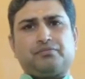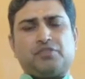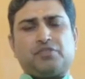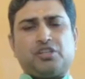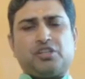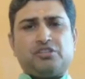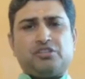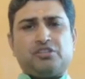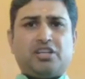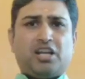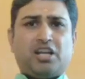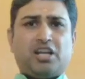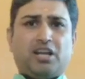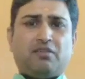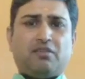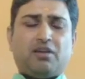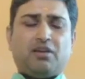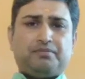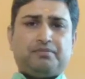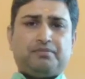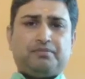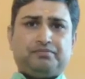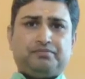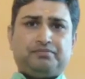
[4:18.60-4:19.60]
इसके अलावा
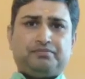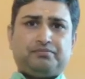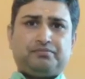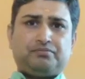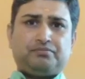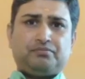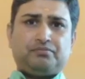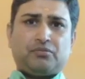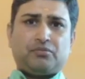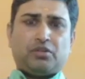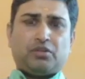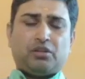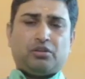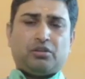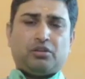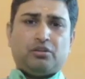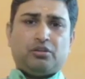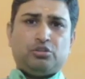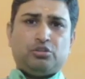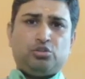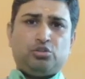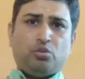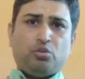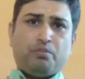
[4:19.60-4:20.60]

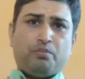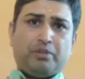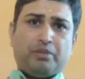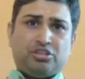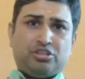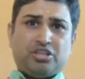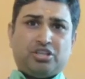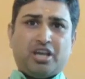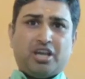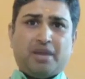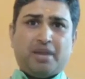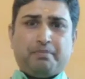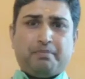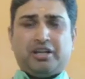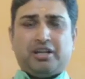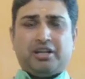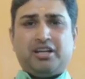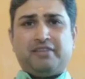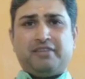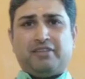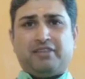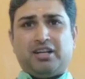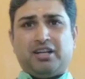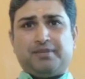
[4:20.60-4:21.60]
जो बच्चे हैं
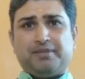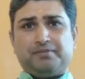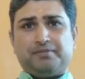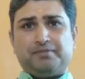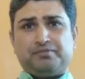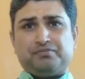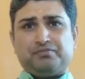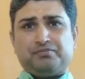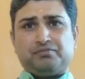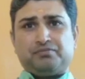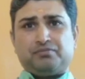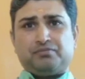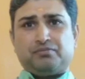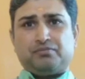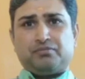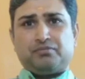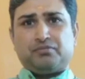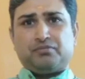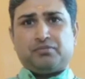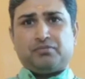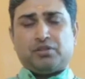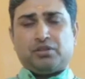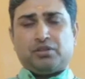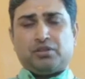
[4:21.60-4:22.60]
पढ़ने वाले
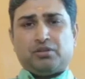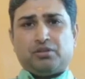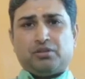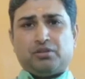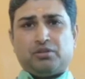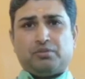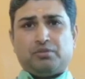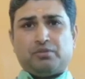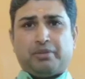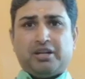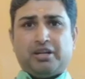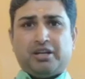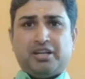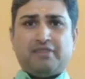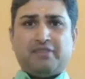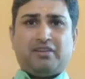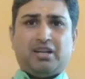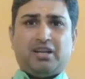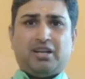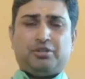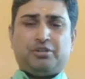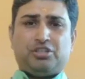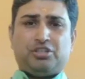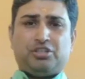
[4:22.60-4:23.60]
पढ़ने
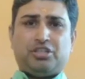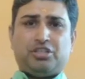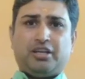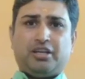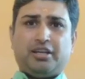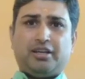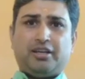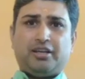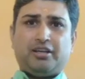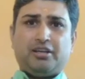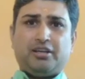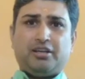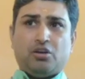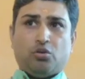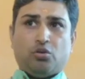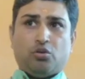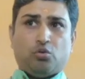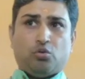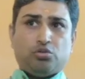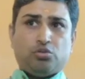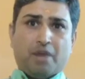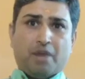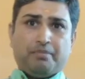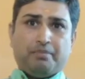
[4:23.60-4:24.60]
वाले बच्चे हैं
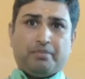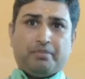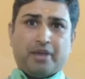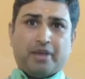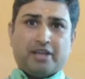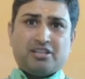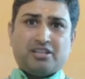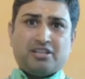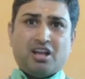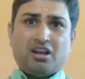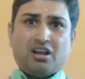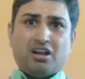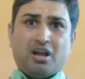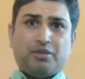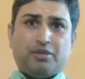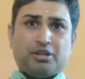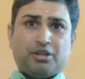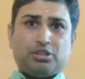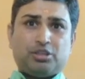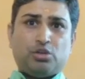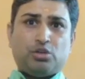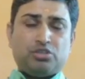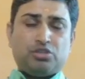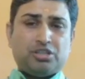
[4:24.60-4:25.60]
कुछ आप ऐसा काम
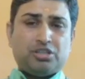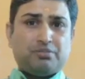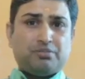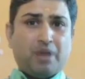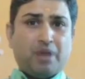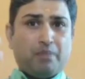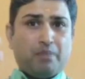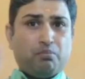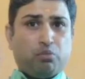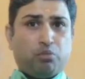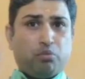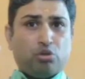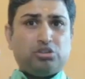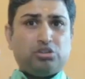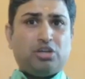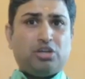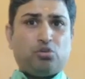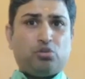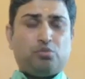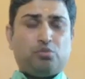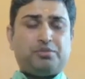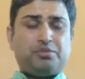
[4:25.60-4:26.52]
करते हो जिसमें आप बौद्धिक रूप